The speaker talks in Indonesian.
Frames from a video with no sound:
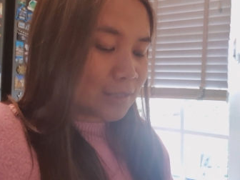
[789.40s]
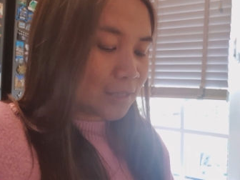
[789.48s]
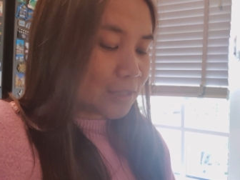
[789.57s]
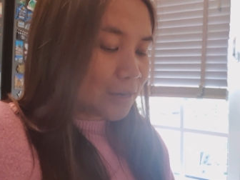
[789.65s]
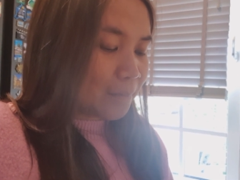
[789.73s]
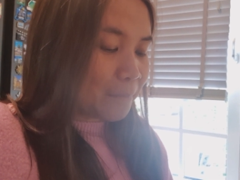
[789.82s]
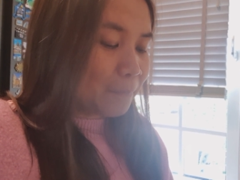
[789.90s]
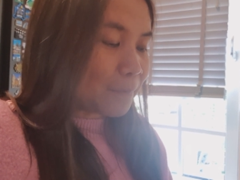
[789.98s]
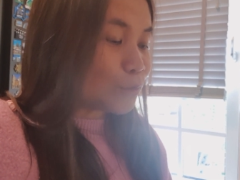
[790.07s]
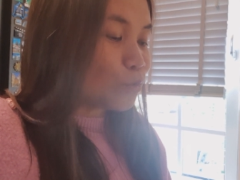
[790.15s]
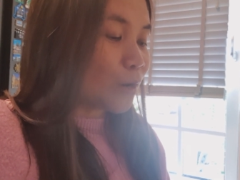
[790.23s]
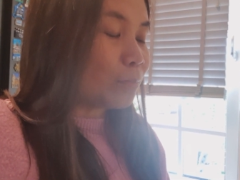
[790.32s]
saya tidak
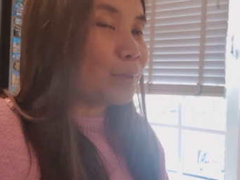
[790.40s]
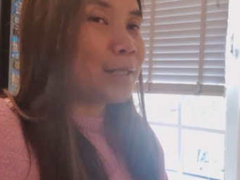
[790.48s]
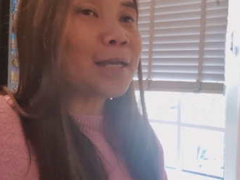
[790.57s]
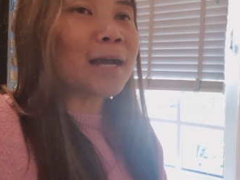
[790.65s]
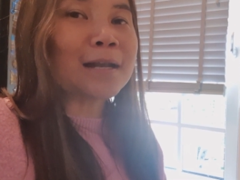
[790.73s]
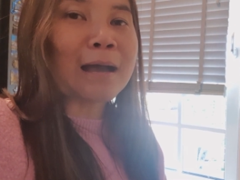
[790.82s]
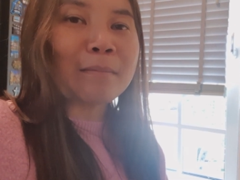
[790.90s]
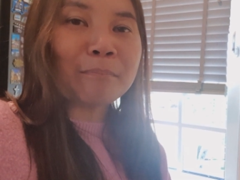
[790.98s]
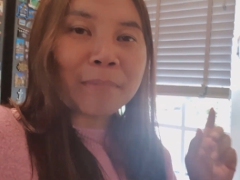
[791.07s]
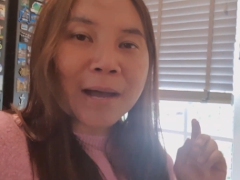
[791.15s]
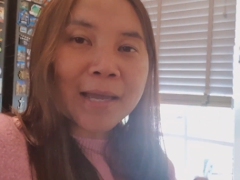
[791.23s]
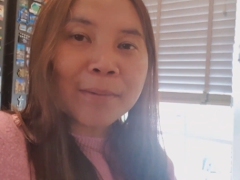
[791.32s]
memperjualbelikan
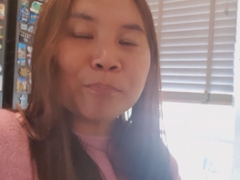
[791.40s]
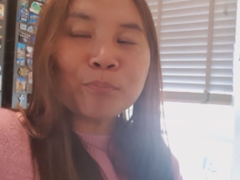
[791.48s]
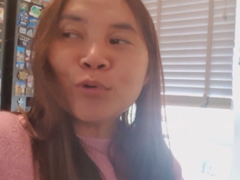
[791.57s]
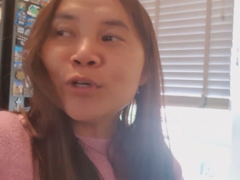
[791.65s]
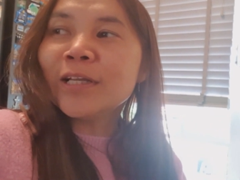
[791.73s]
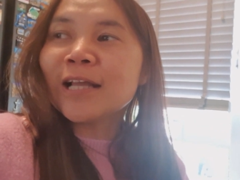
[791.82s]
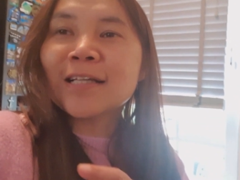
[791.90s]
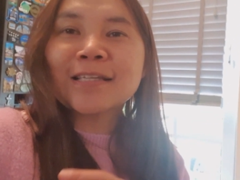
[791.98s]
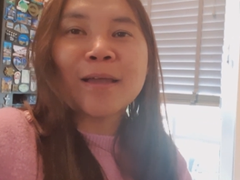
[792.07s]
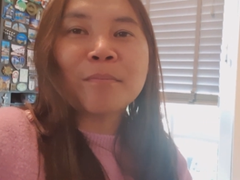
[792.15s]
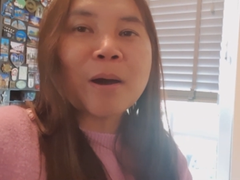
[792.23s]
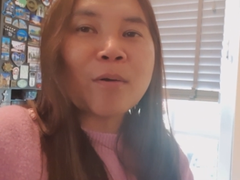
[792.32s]
apapun yang
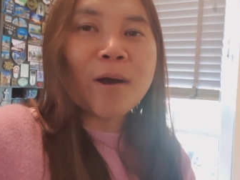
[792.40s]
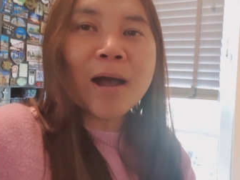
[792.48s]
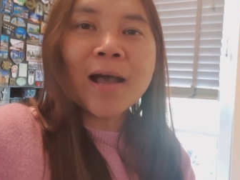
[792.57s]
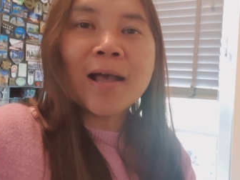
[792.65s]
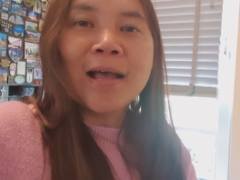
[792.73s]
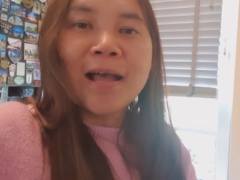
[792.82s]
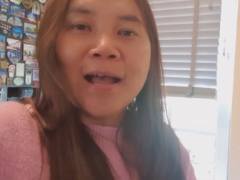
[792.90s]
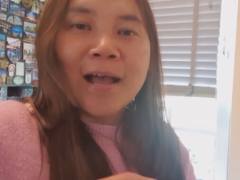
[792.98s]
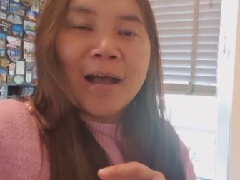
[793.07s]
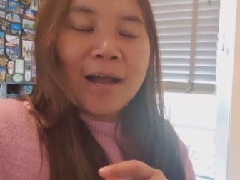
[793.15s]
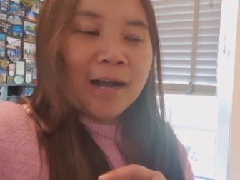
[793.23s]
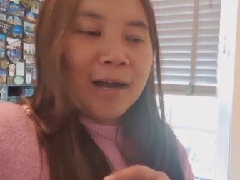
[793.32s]
saya bawa
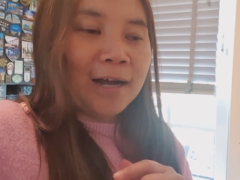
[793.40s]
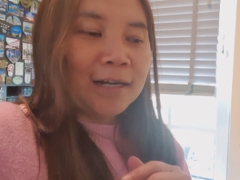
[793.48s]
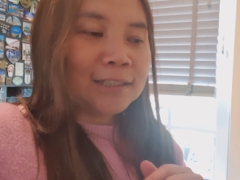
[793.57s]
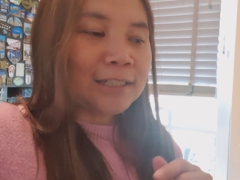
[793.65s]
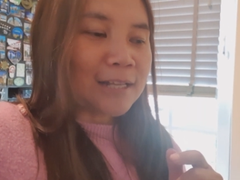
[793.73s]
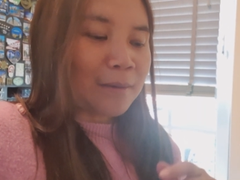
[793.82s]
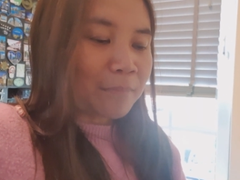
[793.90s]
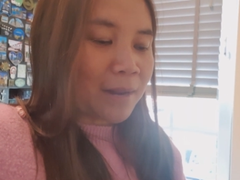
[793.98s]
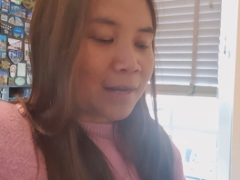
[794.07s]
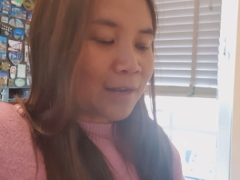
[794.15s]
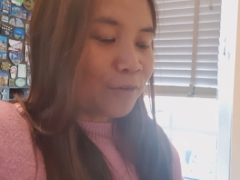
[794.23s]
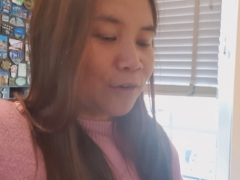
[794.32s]
eh, setiap
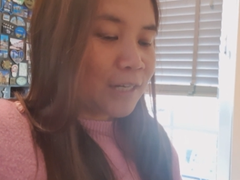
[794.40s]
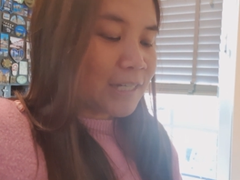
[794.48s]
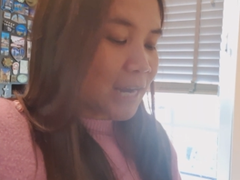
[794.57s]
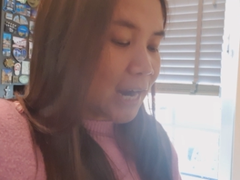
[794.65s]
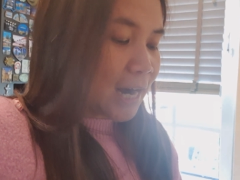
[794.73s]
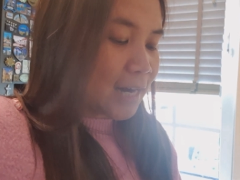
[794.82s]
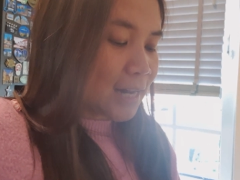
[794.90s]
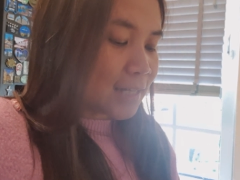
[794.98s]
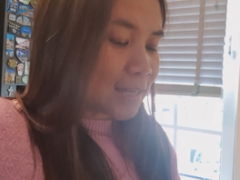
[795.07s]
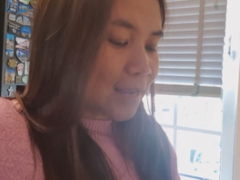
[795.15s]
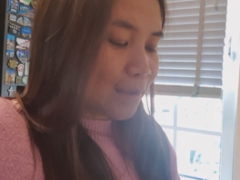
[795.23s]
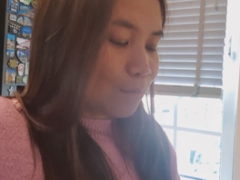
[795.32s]
dari ke Indonesia karena
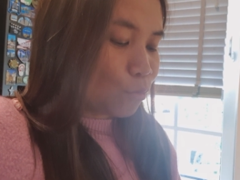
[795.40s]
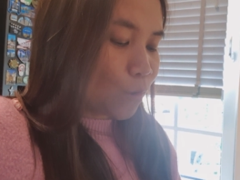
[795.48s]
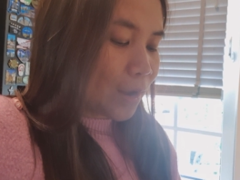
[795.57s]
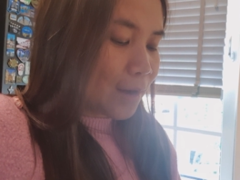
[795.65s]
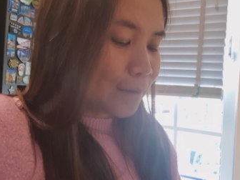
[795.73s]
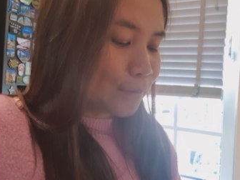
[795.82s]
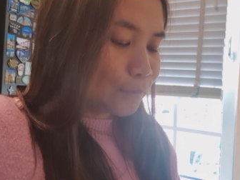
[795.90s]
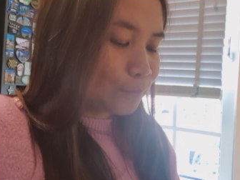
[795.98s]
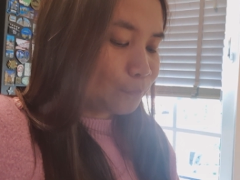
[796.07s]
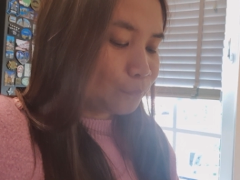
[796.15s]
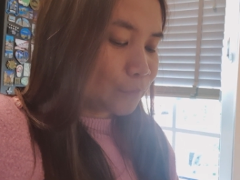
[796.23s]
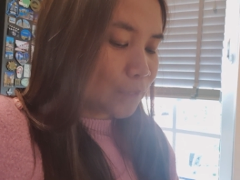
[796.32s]
saya bukan
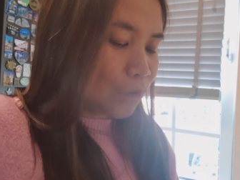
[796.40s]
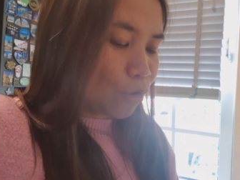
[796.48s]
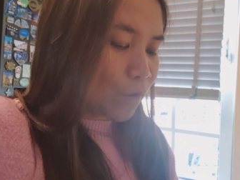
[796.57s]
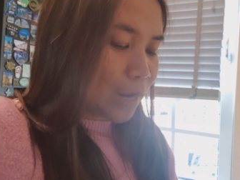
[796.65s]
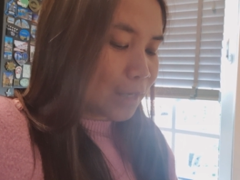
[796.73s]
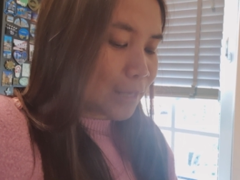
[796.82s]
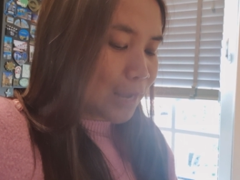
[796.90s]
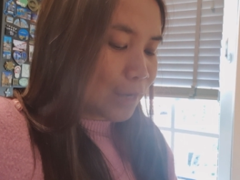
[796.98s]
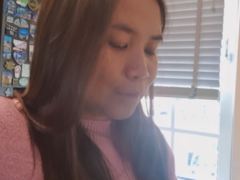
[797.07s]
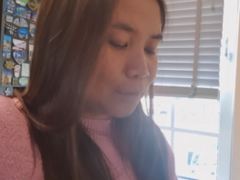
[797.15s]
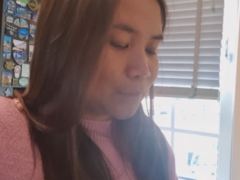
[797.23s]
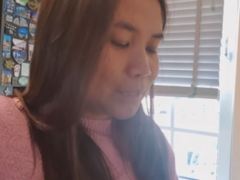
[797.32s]
orang yang
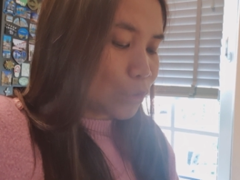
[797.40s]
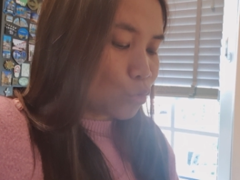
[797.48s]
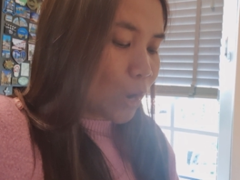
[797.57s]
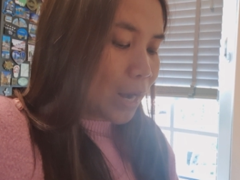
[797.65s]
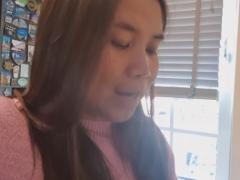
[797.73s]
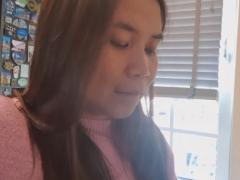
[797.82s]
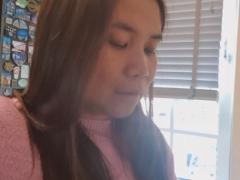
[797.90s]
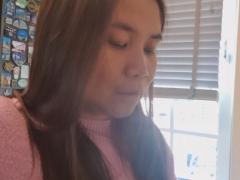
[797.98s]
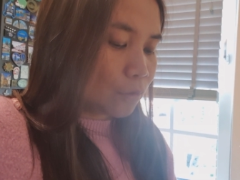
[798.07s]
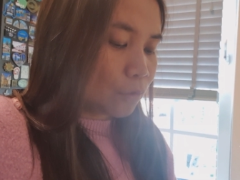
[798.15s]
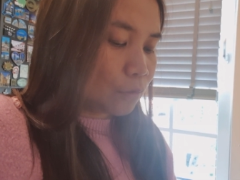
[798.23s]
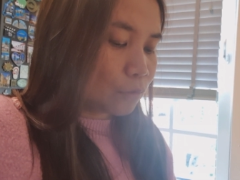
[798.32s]
bisa jualan
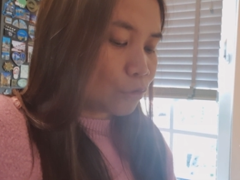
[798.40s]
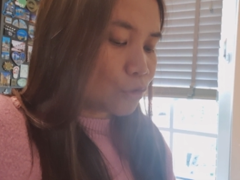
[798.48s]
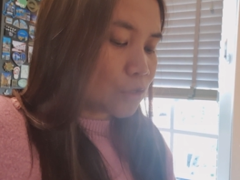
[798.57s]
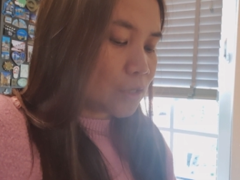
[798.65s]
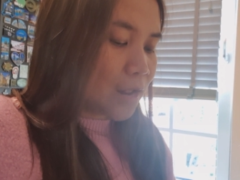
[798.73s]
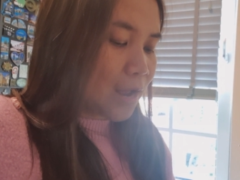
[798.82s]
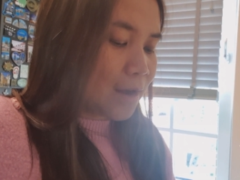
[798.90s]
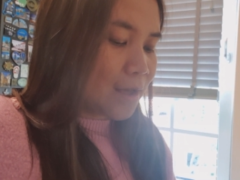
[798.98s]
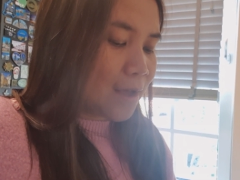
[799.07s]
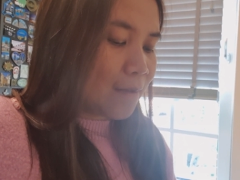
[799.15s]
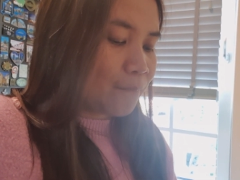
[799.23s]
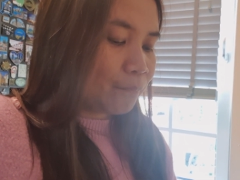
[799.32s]
gitu terus tidak ada